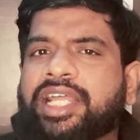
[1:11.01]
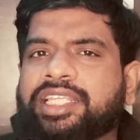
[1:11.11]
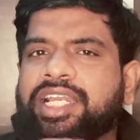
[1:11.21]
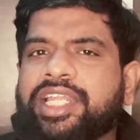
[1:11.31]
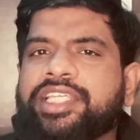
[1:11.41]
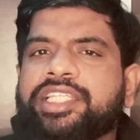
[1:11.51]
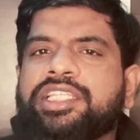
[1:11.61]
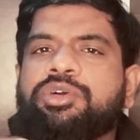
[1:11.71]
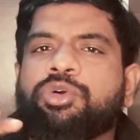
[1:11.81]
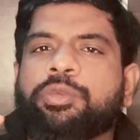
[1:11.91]
அதனால
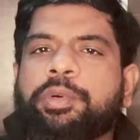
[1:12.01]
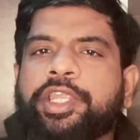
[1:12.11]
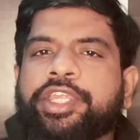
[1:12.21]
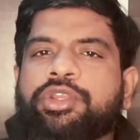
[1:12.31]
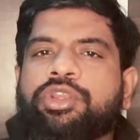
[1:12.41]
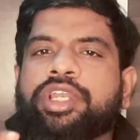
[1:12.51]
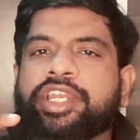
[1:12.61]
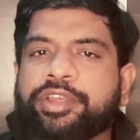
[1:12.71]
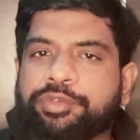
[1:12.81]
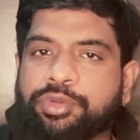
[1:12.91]
இந்த ஒரு பர்டிகுலர்
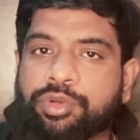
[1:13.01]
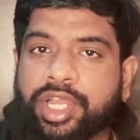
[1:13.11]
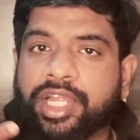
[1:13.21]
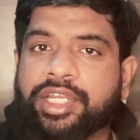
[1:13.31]
ரிவ்யூல